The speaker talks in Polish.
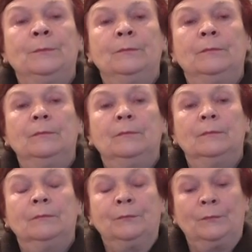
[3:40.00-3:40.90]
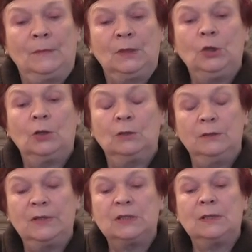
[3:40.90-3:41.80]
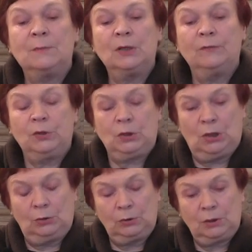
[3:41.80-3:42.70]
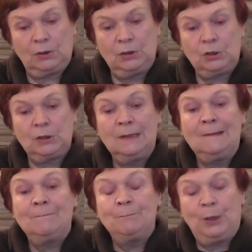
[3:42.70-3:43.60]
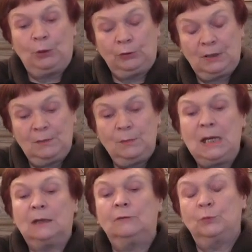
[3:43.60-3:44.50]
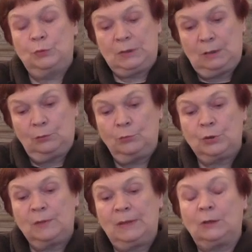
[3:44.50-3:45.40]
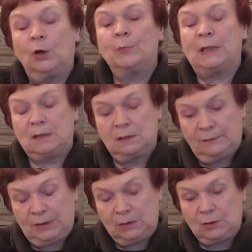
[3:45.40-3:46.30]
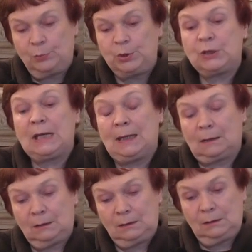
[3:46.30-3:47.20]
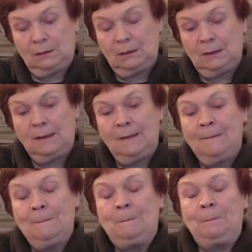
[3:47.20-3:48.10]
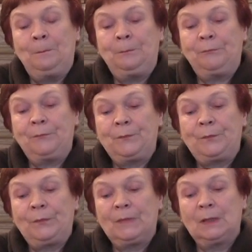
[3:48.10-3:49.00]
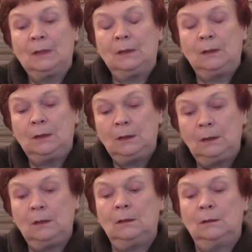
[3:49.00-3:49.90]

mm, dokonywać tam nowych odkryć. Potem, jak w muzeum, trzeba to opracować, zrobić karty mm, i